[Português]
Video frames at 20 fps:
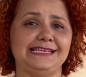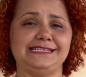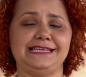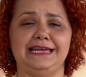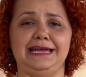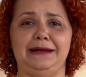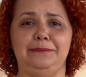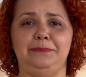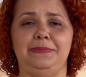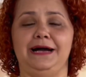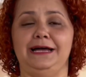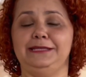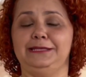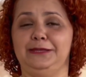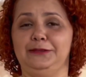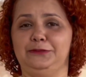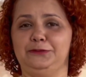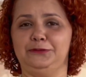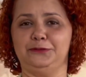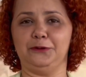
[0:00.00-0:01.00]
Essa é a parte
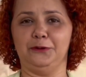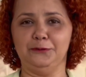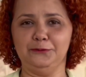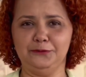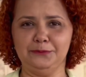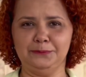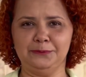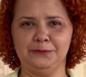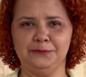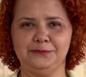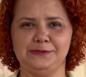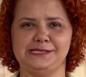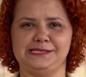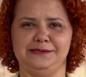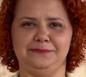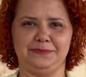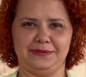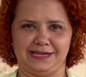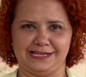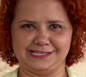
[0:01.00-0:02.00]
que todo mundo
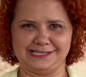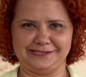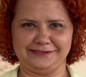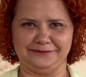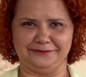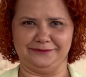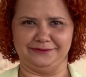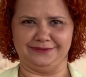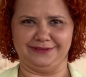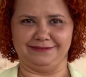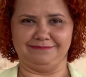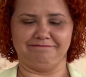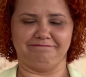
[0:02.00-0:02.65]
se impressiona.